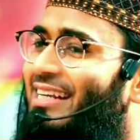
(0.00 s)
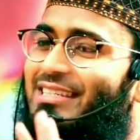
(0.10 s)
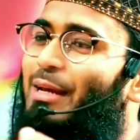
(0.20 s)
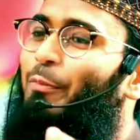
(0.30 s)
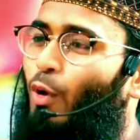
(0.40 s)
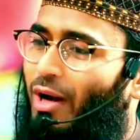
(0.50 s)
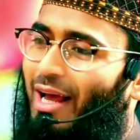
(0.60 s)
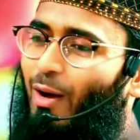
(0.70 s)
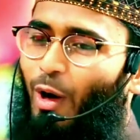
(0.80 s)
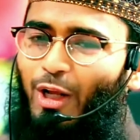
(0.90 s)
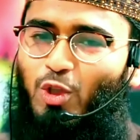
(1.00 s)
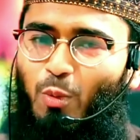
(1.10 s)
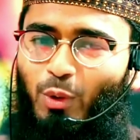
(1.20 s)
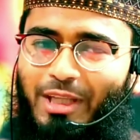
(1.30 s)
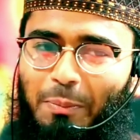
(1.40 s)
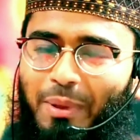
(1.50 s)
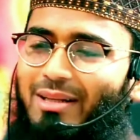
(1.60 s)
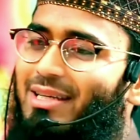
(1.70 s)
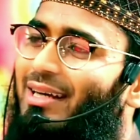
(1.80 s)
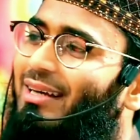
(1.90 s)
ডিস্টার্ব করে না অনেক যুবক দেখবেন
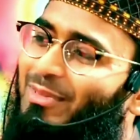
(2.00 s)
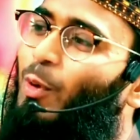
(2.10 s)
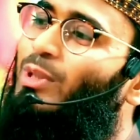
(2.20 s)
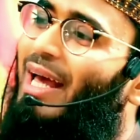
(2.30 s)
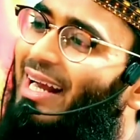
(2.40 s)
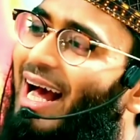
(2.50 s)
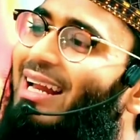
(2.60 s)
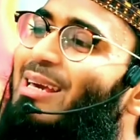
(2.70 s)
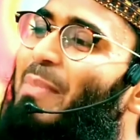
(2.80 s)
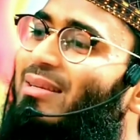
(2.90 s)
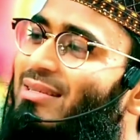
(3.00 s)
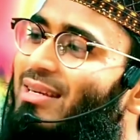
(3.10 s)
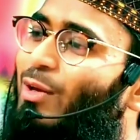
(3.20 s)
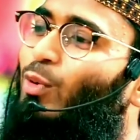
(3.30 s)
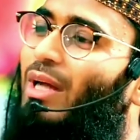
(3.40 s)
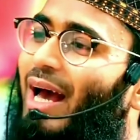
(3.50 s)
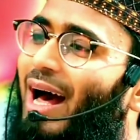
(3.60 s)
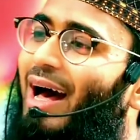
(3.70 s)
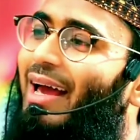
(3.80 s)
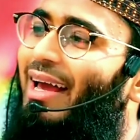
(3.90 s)
যে গুতায় খালি মেসেঞ্জারে গুতায়
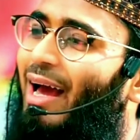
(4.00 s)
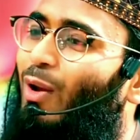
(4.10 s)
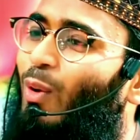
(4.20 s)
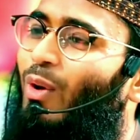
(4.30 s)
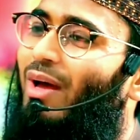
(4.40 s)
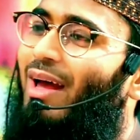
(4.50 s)
হাই হ্যালো